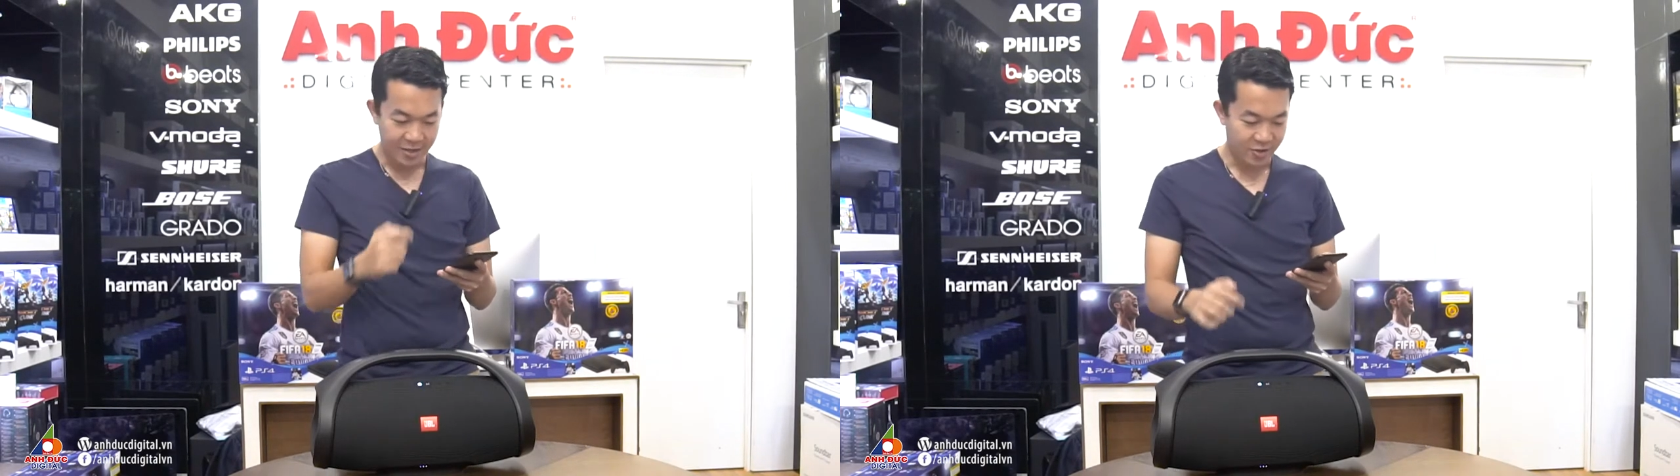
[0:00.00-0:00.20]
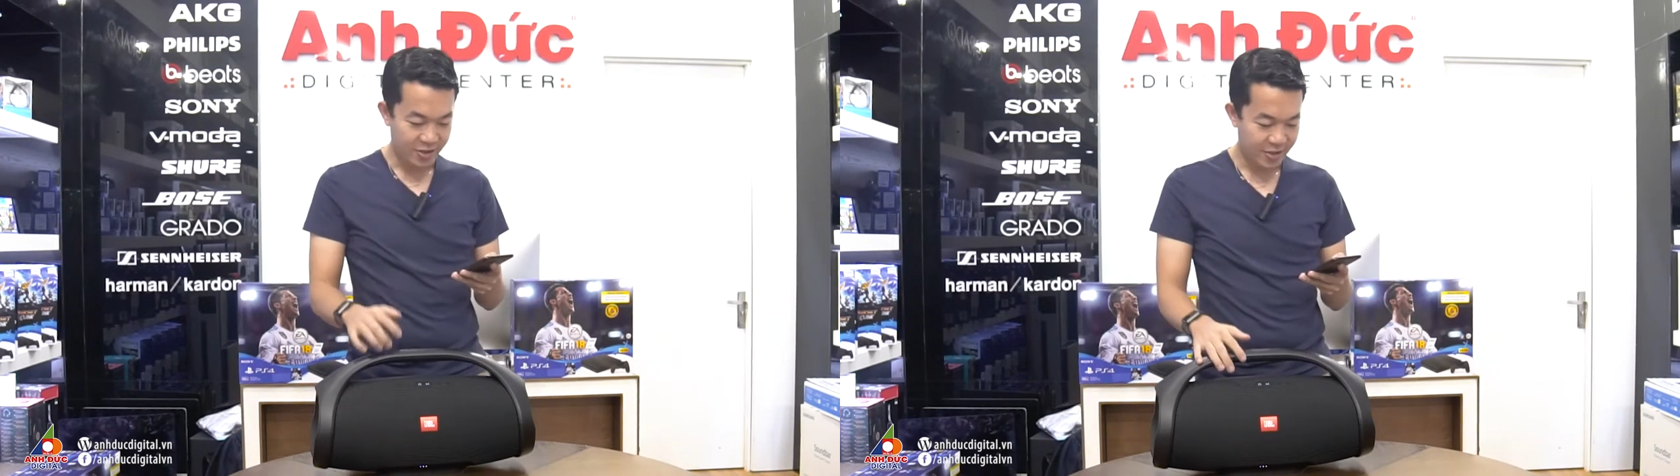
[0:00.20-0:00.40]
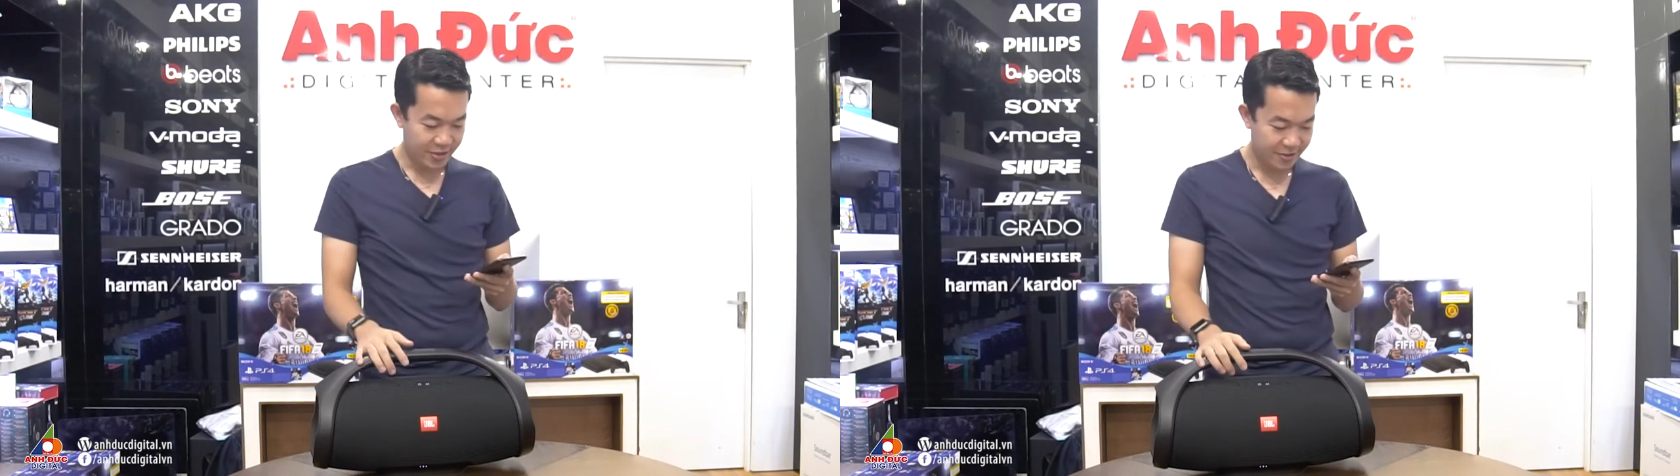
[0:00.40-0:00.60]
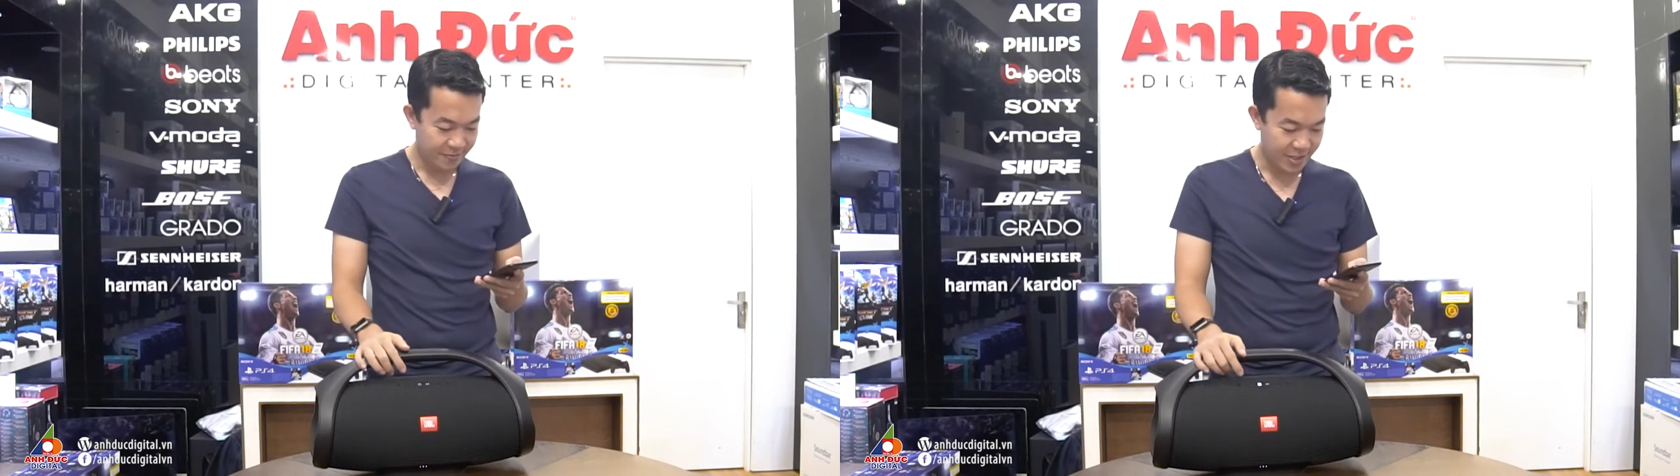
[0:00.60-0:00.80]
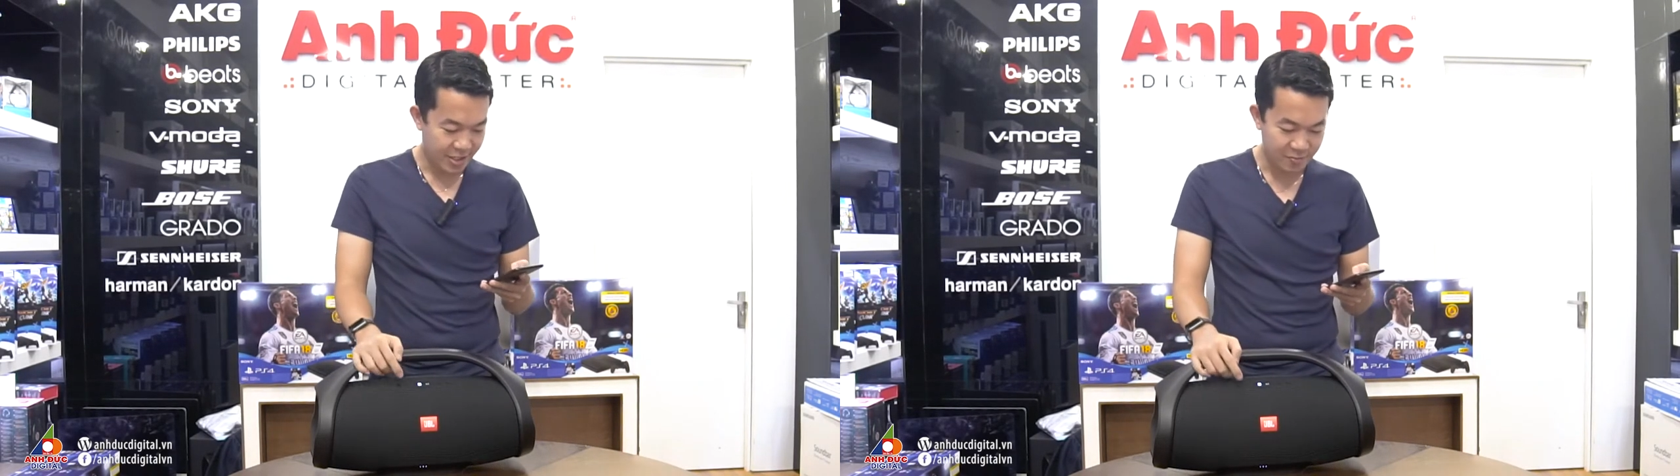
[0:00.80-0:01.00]
Rồi,
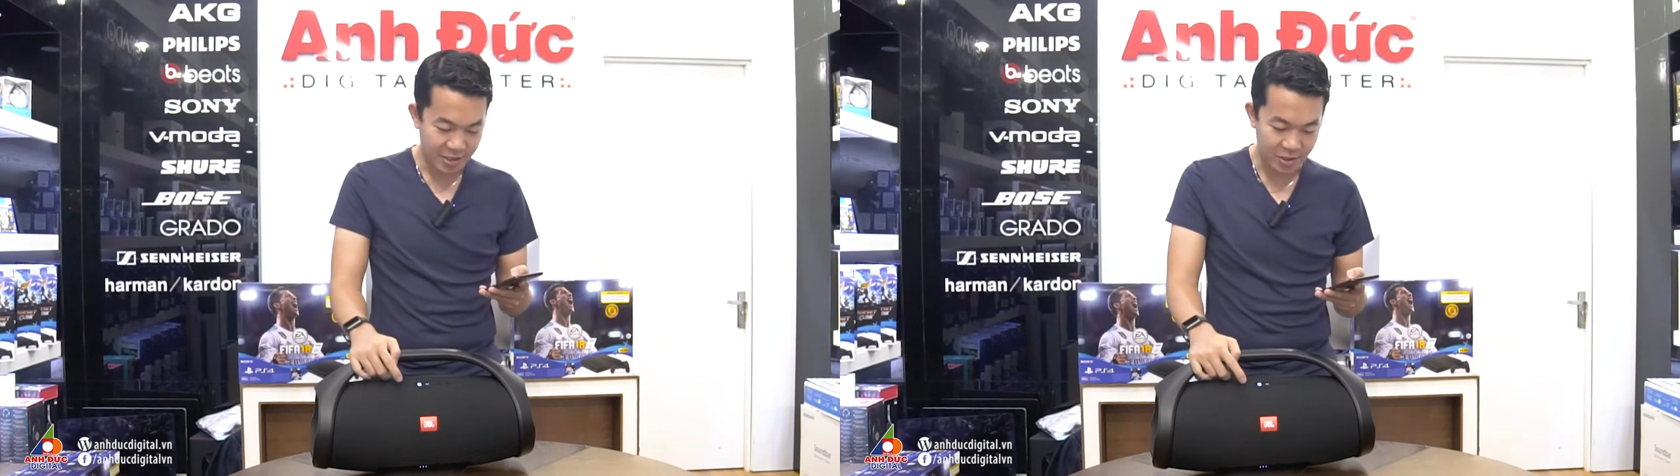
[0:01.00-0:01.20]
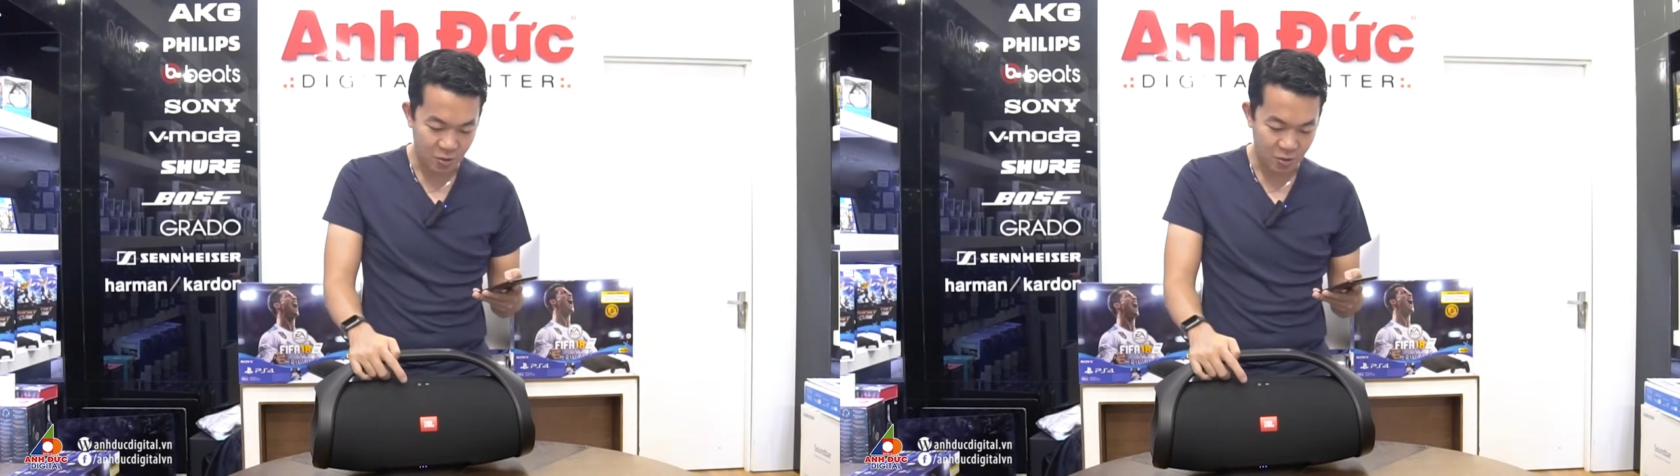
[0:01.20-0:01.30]
bây giờ chúng ta sẽ